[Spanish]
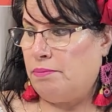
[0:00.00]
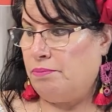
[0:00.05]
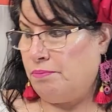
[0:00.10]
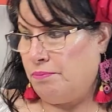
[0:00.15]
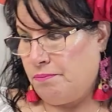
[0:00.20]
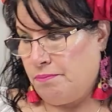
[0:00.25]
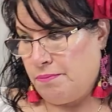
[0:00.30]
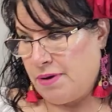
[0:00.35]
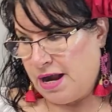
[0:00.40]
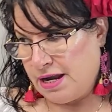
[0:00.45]

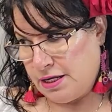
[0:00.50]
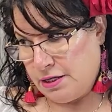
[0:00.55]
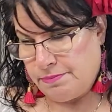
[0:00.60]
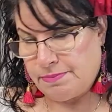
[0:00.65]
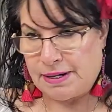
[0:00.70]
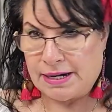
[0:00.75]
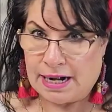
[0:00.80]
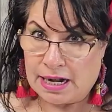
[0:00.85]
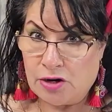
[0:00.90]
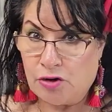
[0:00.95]
mm, va a
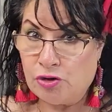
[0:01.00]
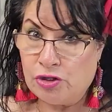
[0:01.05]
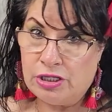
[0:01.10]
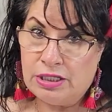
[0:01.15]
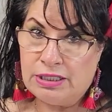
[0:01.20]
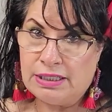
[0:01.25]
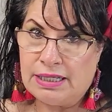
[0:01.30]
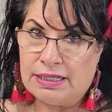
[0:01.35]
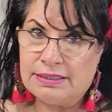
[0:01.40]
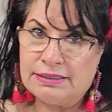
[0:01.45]
ir para la
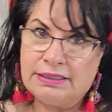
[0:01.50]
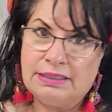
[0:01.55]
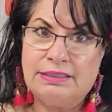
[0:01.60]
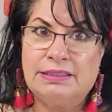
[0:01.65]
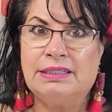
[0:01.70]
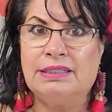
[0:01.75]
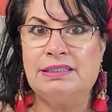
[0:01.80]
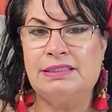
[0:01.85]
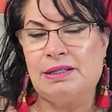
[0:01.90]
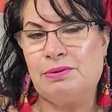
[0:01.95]
ollita, así
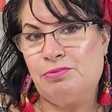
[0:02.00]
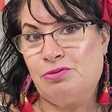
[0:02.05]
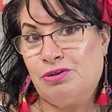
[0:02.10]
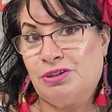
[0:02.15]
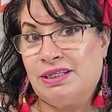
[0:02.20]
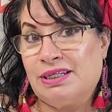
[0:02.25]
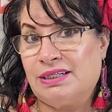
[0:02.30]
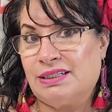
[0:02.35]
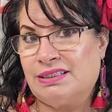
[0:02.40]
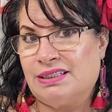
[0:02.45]
es que está
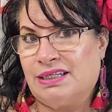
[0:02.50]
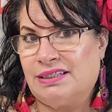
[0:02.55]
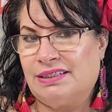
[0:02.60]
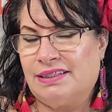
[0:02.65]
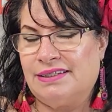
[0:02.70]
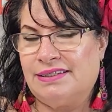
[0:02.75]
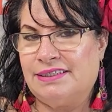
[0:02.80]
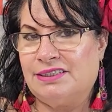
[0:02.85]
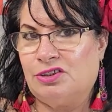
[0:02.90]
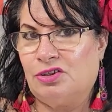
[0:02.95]
muy
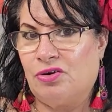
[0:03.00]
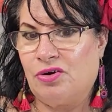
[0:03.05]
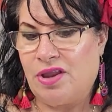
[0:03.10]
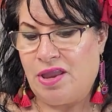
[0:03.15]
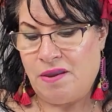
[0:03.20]
interesante esto,